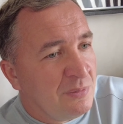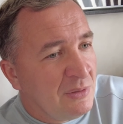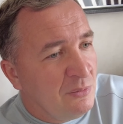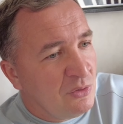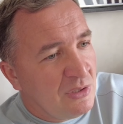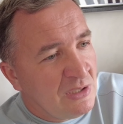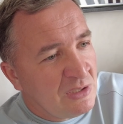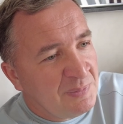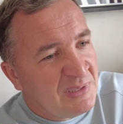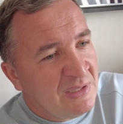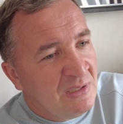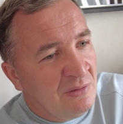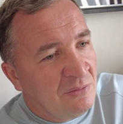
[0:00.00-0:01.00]
Потому что даже
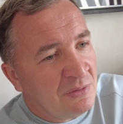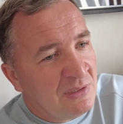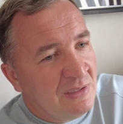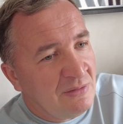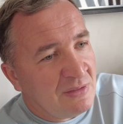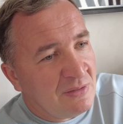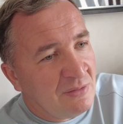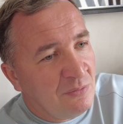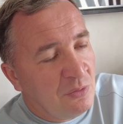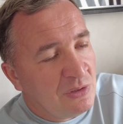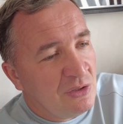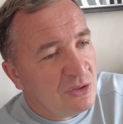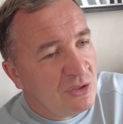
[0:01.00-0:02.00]
посмотрел, вот, да, вот
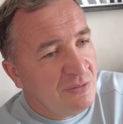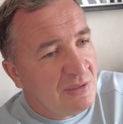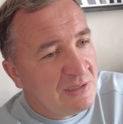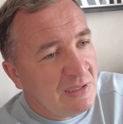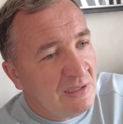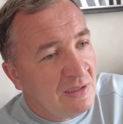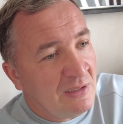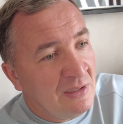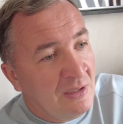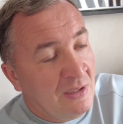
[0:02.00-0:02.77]
возле ЖД вокзала